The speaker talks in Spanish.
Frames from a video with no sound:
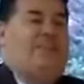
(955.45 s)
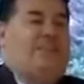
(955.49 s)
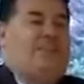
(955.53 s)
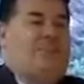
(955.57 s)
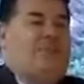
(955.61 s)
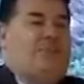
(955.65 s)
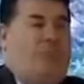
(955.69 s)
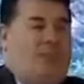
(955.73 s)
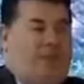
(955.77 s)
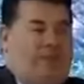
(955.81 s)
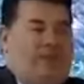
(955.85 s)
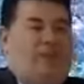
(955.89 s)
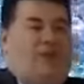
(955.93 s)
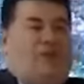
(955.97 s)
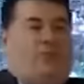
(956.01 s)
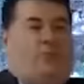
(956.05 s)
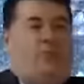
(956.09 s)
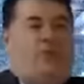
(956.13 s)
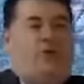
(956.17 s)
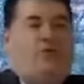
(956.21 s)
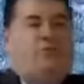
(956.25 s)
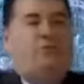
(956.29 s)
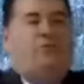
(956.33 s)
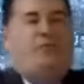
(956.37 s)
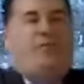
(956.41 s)
no puede ser
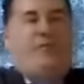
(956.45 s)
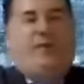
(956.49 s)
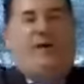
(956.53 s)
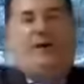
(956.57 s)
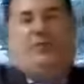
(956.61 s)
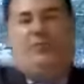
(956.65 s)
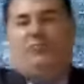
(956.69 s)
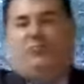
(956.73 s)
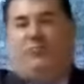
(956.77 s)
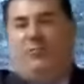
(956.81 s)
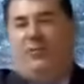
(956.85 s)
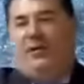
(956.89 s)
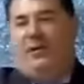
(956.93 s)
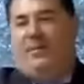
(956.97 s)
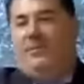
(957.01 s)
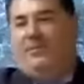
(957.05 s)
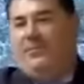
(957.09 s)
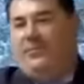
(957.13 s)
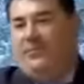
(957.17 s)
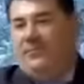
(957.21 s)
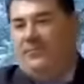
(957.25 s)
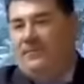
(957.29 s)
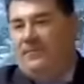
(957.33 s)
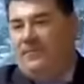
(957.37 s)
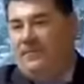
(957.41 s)
comunismos privados, por ejemplo.
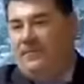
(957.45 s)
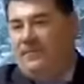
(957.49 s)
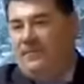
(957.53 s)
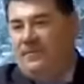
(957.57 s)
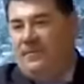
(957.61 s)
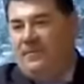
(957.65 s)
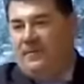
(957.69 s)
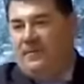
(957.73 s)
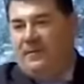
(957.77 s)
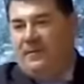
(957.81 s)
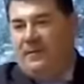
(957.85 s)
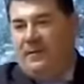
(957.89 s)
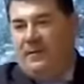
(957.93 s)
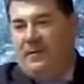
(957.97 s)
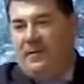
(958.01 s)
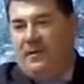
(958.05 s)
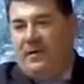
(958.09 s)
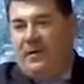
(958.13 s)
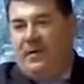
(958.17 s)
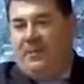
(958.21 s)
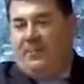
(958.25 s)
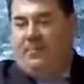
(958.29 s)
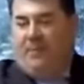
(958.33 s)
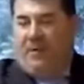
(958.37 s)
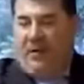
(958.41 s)

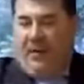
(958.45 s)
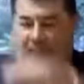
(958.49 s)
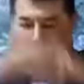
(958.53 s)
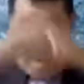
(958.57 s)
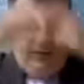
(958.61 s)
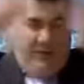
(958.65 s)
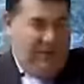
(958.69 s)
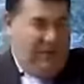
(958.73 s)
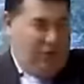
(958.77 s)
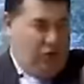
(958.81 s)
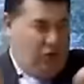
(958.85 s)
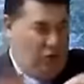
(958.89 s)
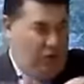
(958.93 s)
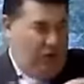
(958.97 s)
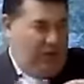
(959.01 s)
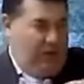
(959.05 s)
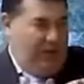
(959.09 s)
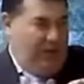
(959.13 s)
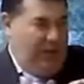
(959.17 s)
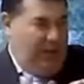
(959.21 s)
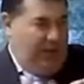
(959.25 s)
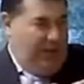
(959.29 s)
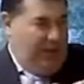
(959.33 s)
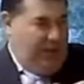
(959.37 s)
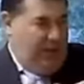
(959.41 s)
Por ejemplo, de, so,
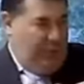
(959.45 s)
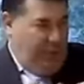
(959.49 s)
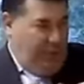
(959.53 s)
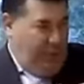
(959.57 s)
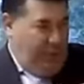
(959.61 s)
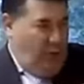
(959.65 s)
de, de